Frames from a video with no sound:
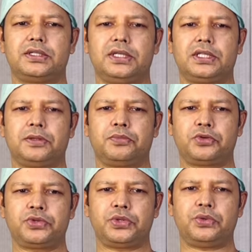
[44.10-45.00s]
ইয়েতে
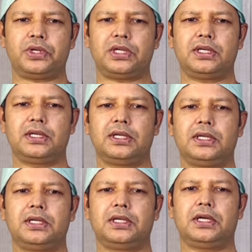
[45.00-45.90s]
প্রসিডিউরে
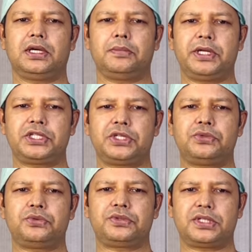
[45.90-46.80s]
বেশ
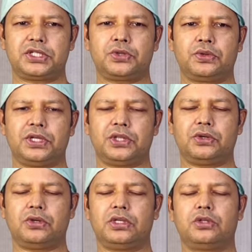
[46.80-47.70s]
কিছু সেশন নিতে
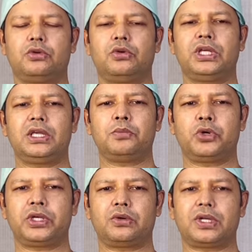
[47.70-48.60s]
হয় তো অনেকে
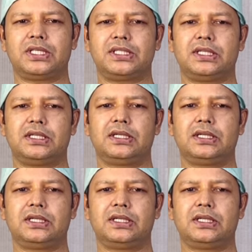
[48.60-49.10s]
মনে করেন যে